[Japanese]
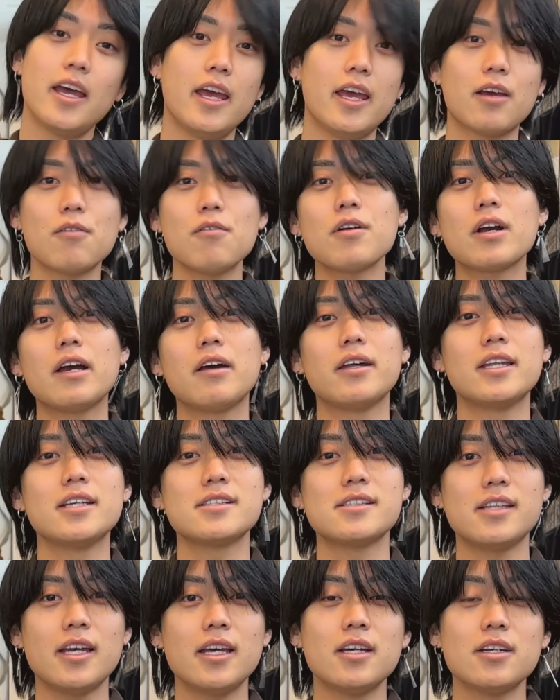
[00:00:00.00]
えー、今回はで
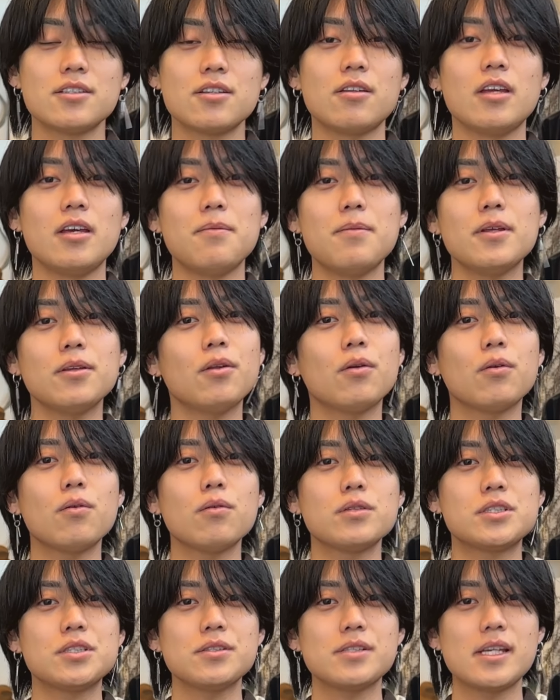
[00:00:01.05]
すね、ちょっとイベントの
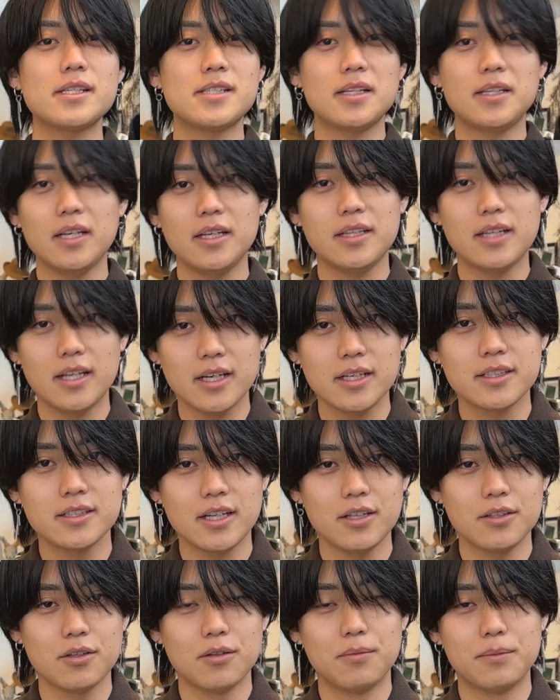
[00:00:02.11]
告知をさせていただきた
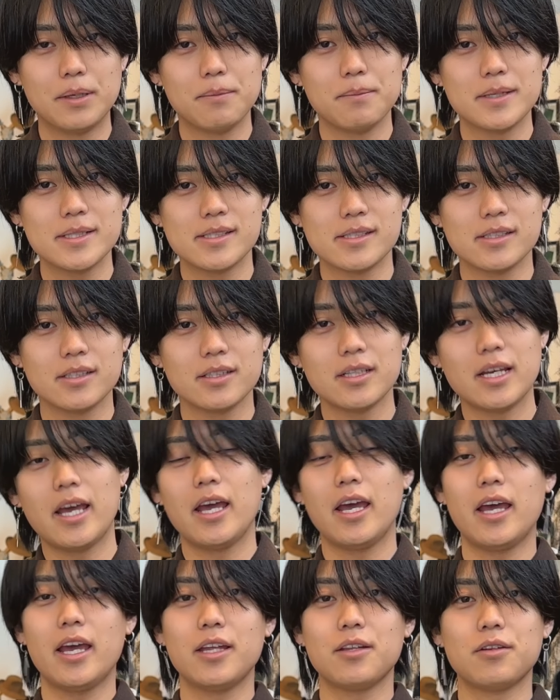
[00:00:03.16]
いと思います。
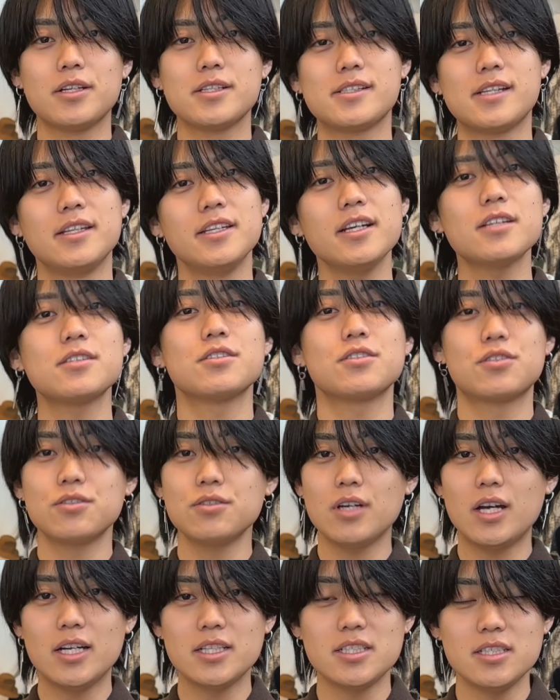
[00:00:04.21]
えっとですね、にがつじゅ
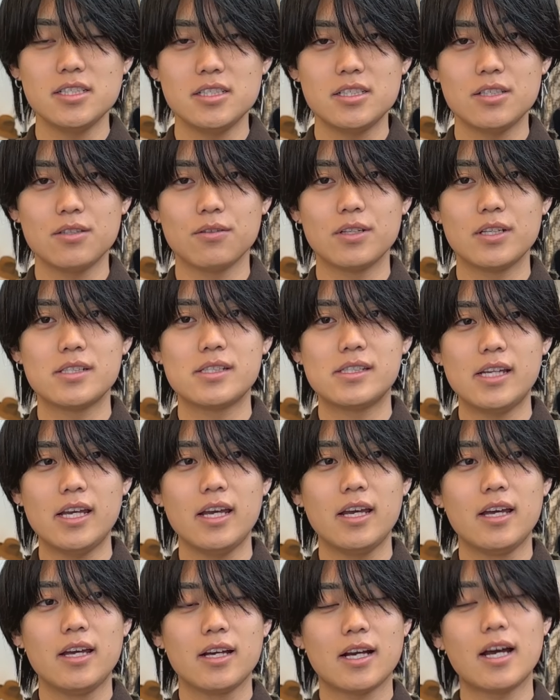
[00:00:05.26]
うはちにちのです
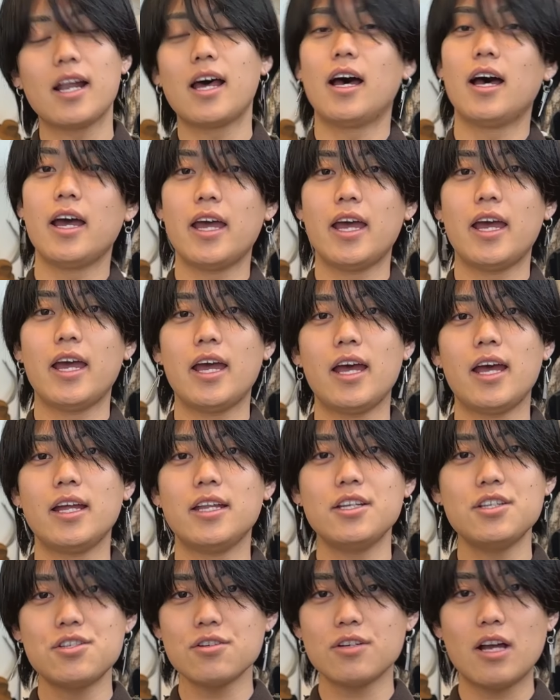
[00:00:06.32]
ね、から、えー、
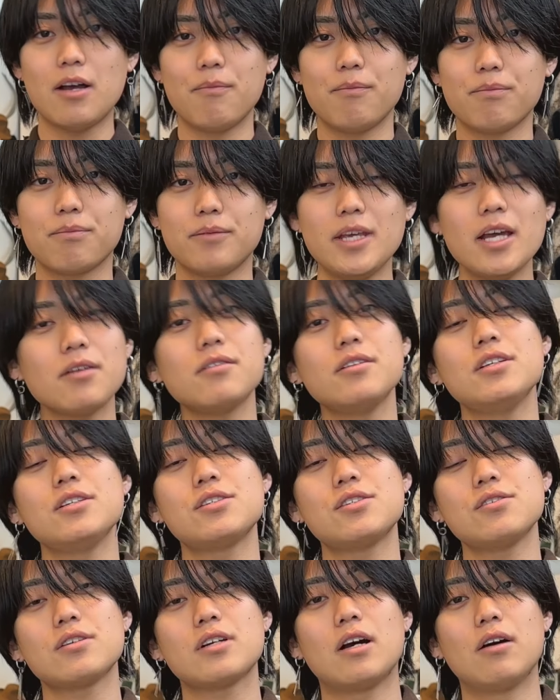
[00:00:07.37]
にしゅうかん、約に
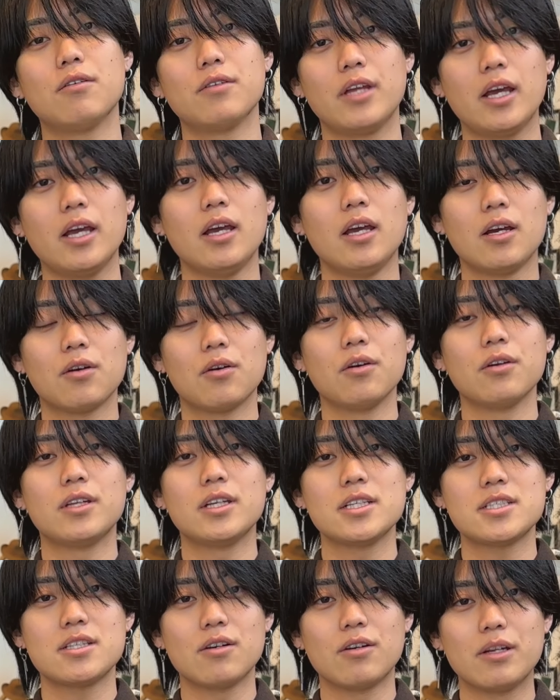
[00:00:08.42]
しゅうかんをね、ご予
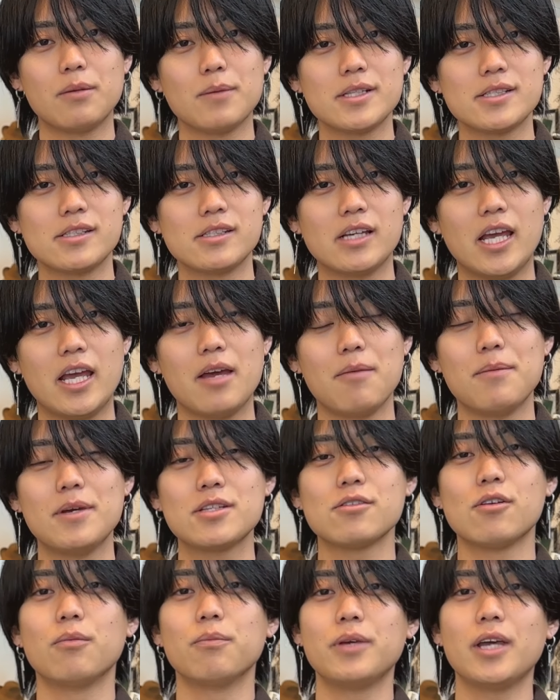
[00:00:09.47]
定しております、えー、
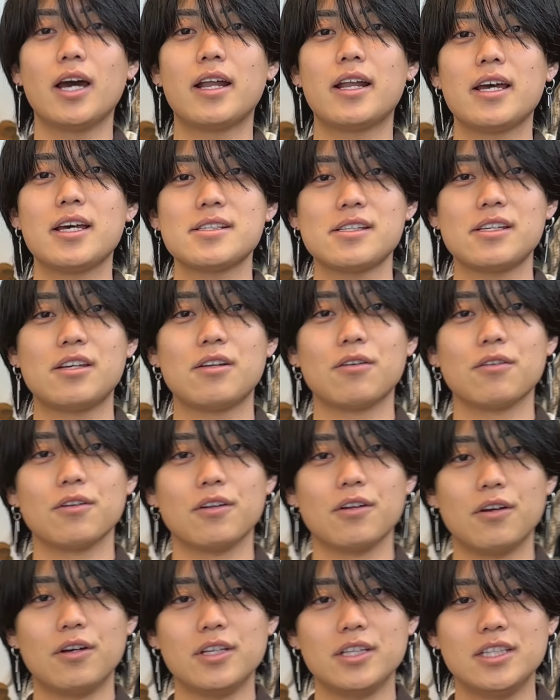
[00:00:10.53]
メゾン三原康弘
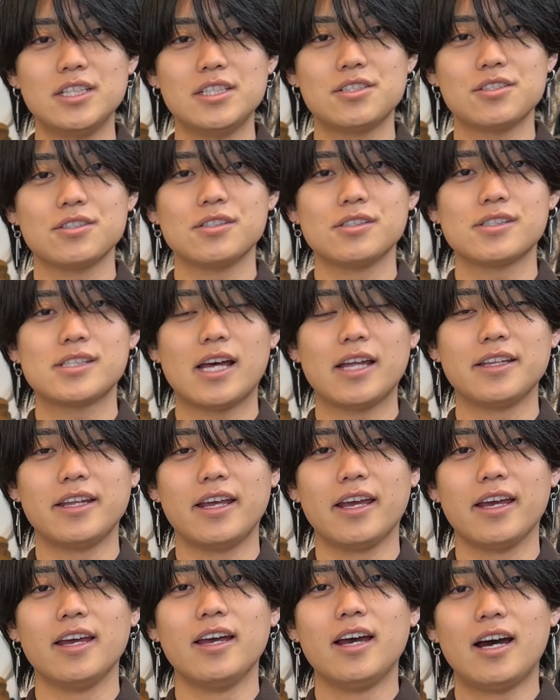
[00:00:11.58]
のにじゅうさん
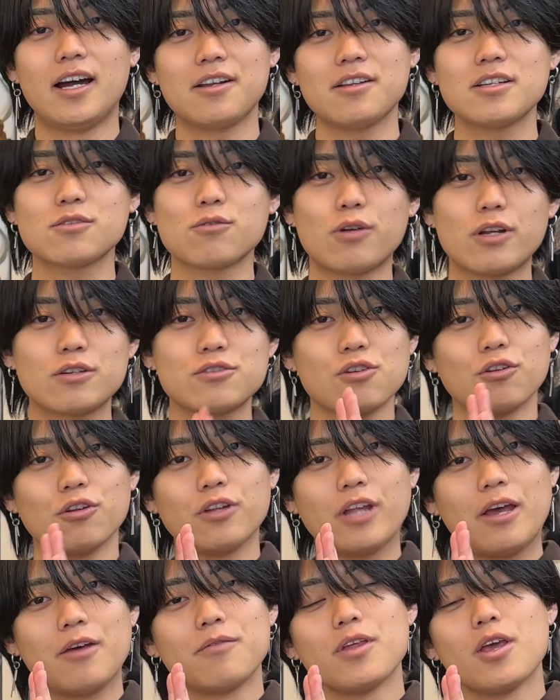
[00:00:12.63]
ねん春夏コレクションの
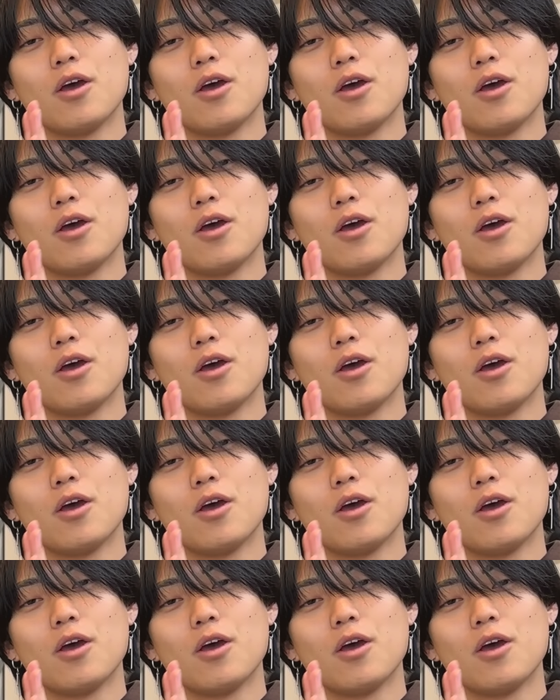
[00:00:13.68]
ね、